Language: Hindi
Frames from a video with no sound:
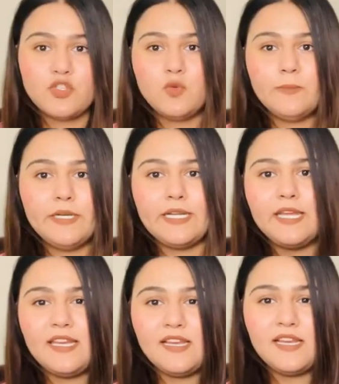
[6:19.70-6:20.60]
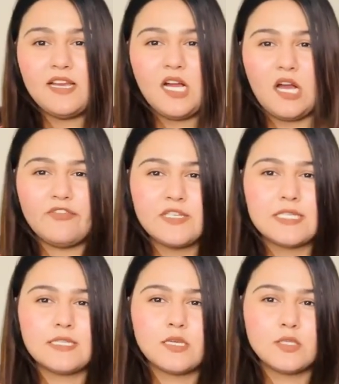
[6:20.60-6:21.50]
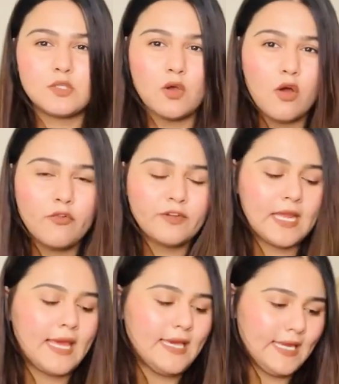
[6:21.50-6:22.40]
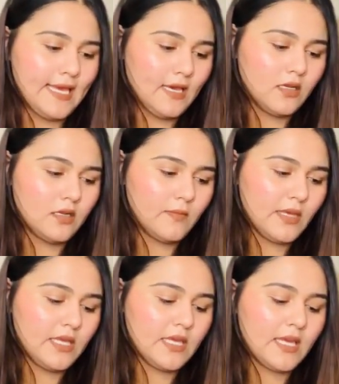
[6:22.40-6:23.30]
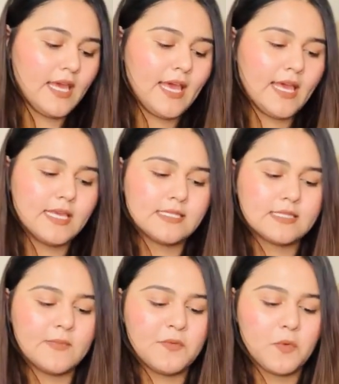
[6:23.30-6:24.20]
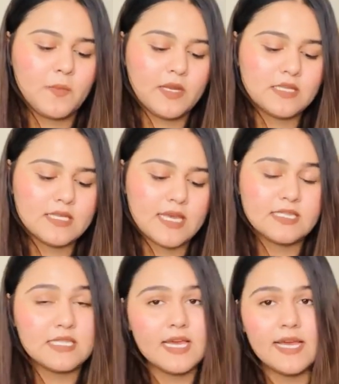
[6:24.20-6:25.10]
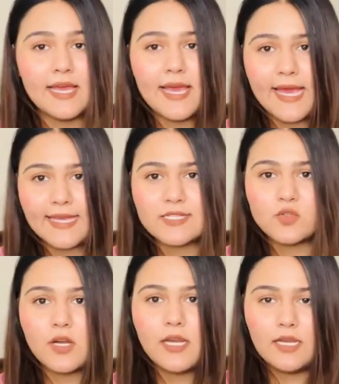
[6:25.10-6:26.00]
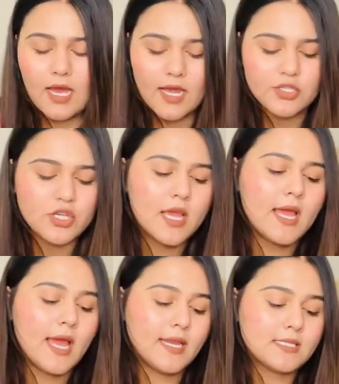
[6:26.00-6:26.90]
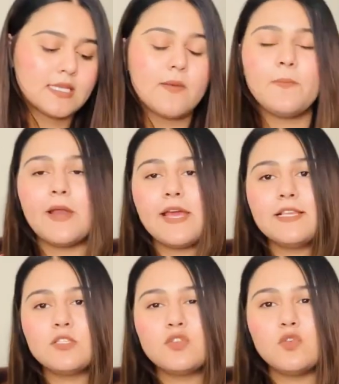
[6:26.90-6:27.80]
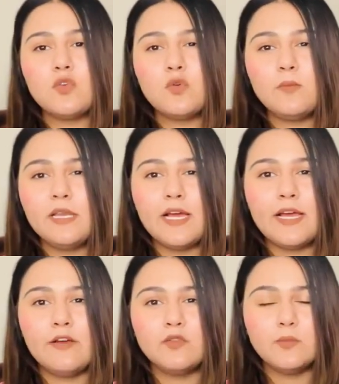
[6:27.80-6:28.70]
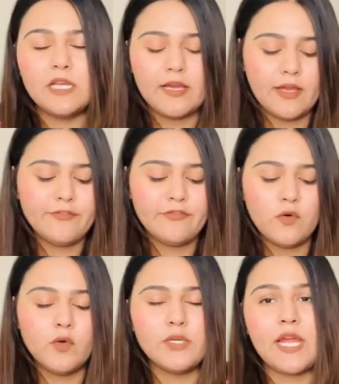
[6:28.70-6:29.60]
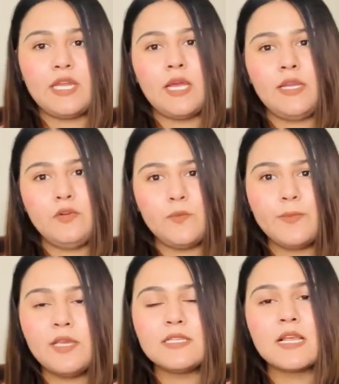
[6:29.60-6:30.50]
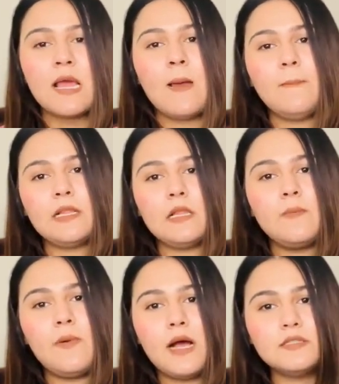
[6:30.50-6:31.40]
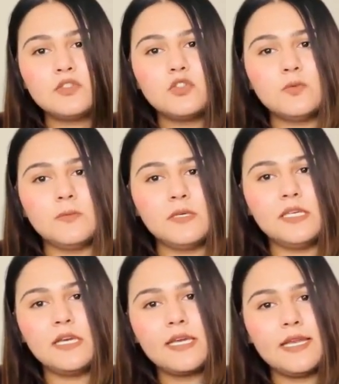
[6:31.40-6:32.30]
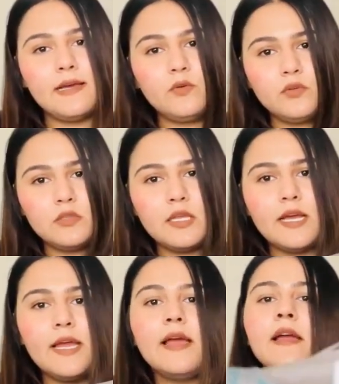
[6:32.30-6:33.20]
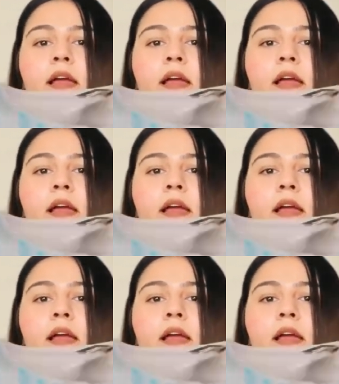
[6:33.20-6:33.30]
जो मटेरियल है काफ़ी ज़्यादा सॉफ्ट है ग्रे कलर में ये है इसमें मम्मा ने साइज़ लिया है एक्स्ट्रा लार्ज एंड इसका प्राइस जो मिला है वो मिला है फोर नाइन नाइन रुपीज़ मतलब पाँच सौ रुपये में ये अकेला कुर्ता है